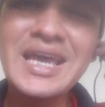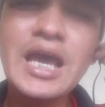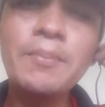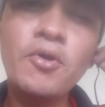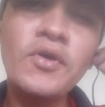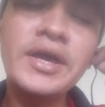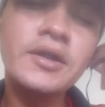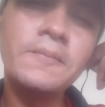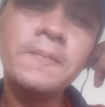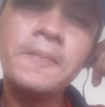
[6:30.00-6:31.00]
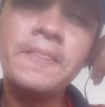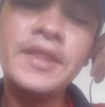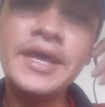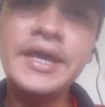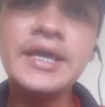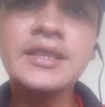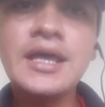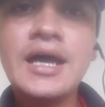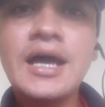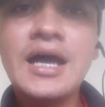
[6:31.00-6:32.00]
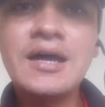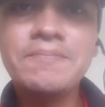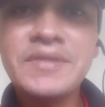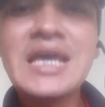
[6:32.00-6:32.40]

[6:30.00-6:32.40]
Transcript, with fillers: en el poder esta,